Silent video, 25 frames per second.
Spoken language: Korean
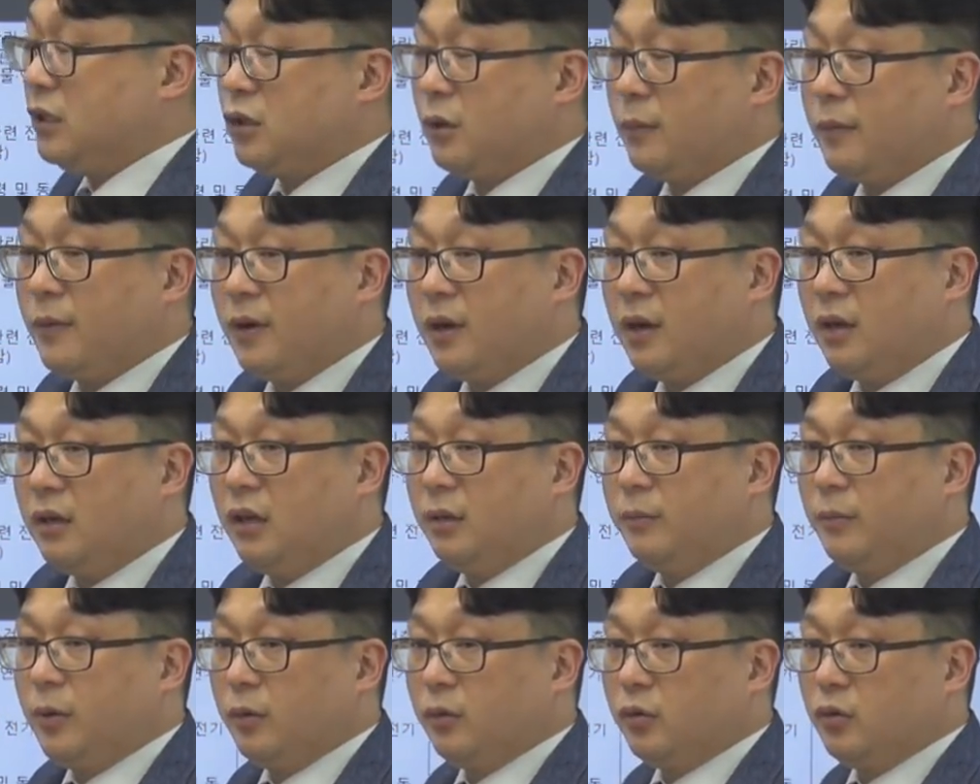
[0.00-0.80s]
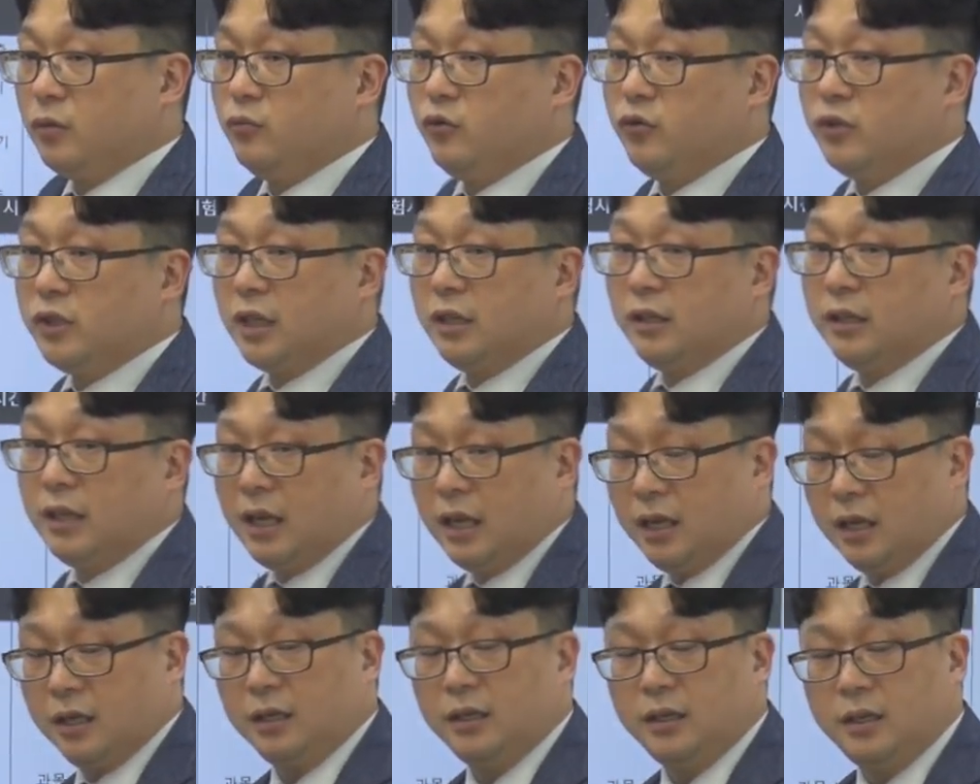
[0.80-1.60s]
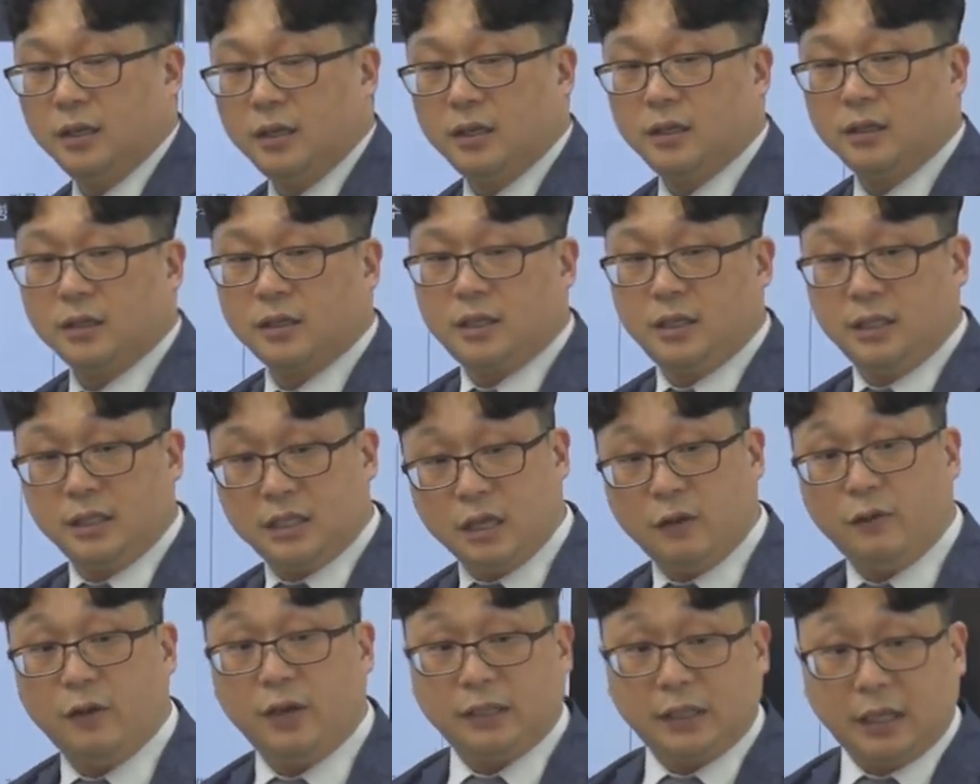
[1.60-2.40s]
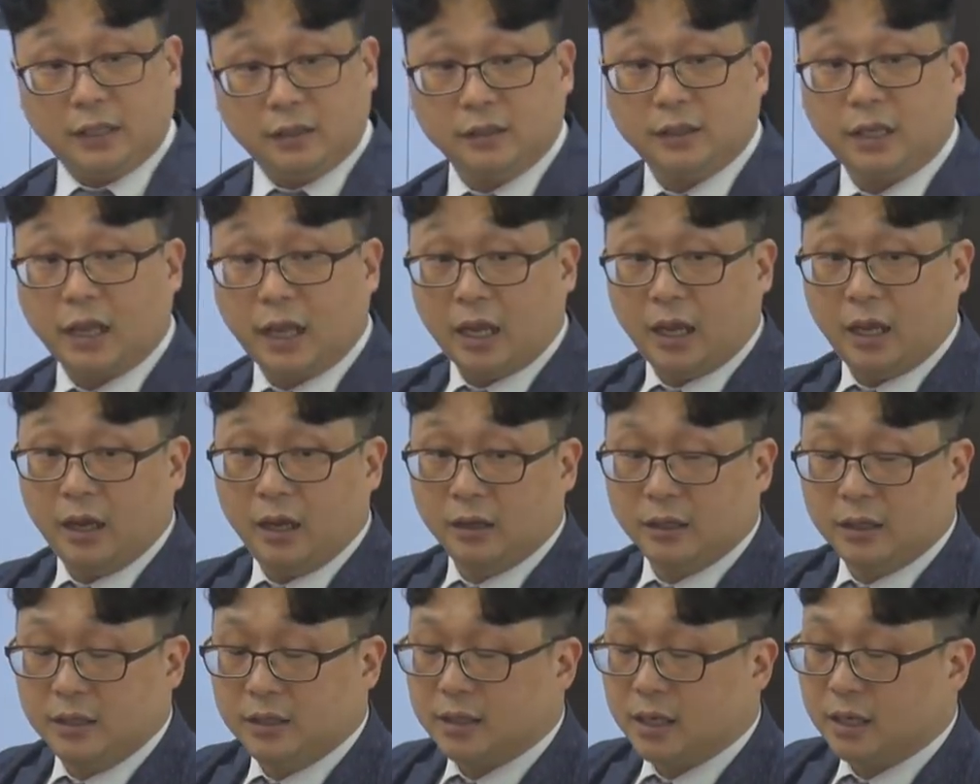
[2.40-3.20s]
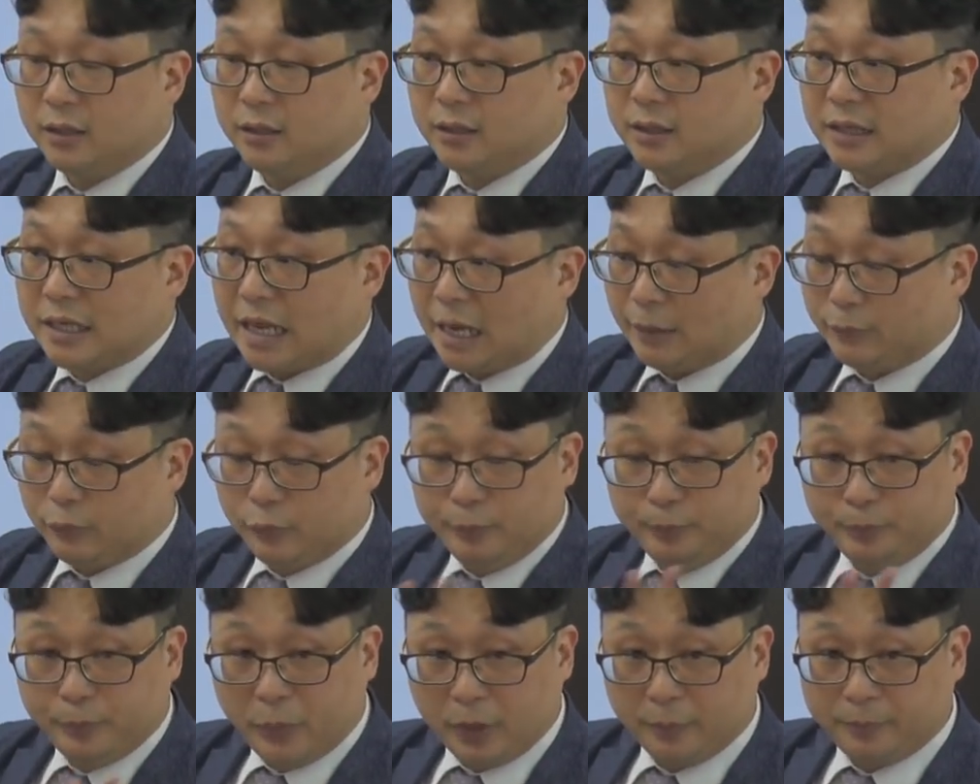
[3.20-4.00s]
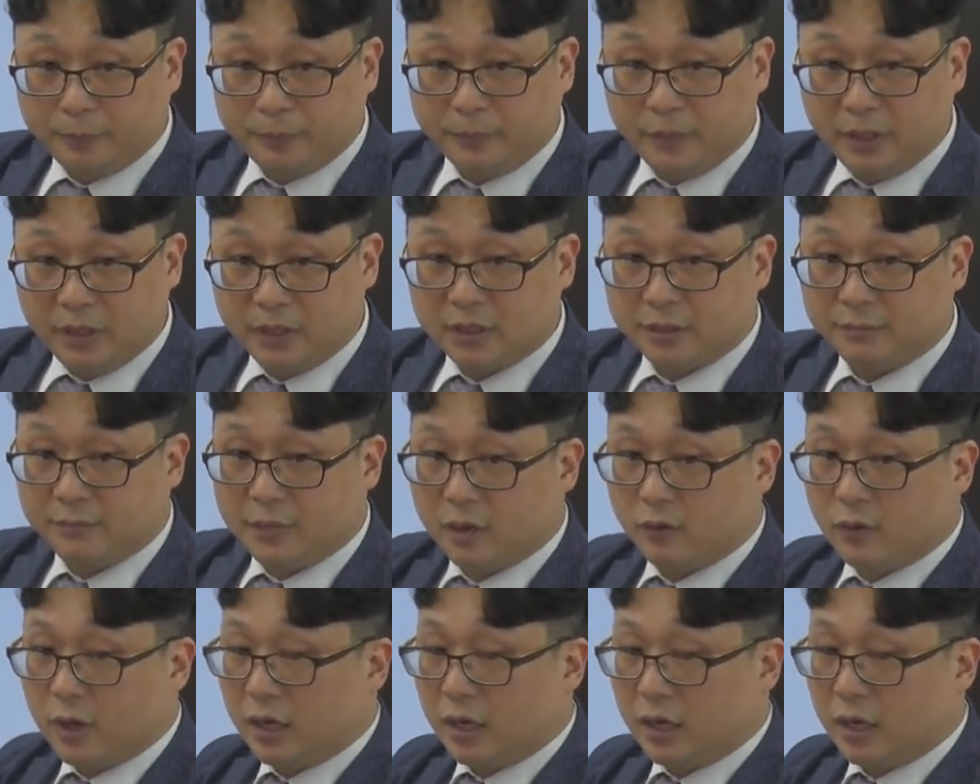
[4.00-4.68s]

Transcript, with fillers: 소방 관련 법규 문제인데 기사와 다르게 기사는 4분법이지만